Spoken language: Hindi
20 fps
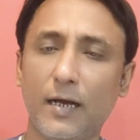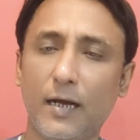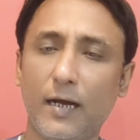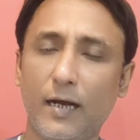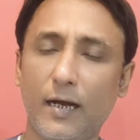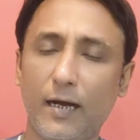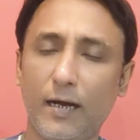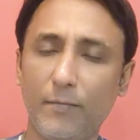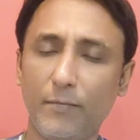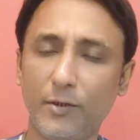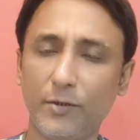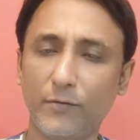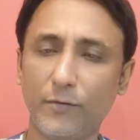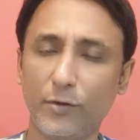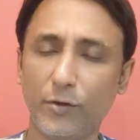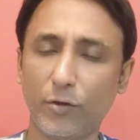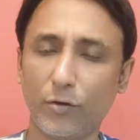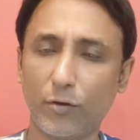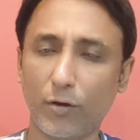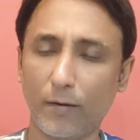हाँ हम इस
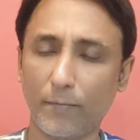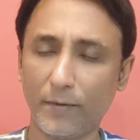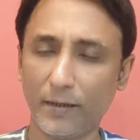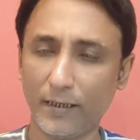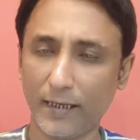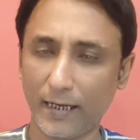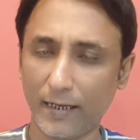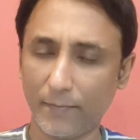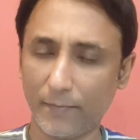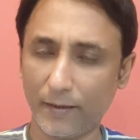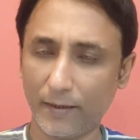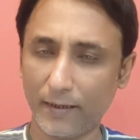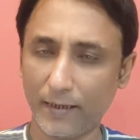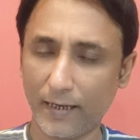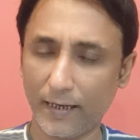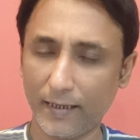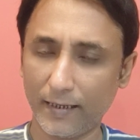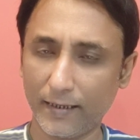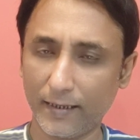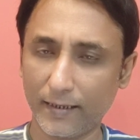वीडियो को अभी यहीं पर ही
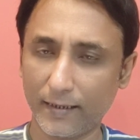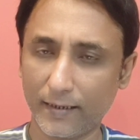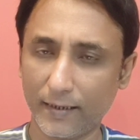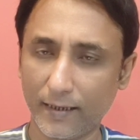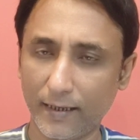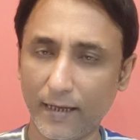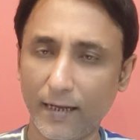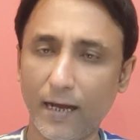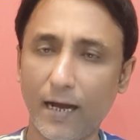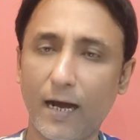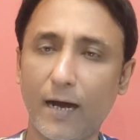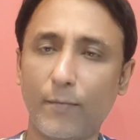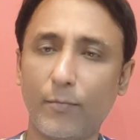एंड करते हैं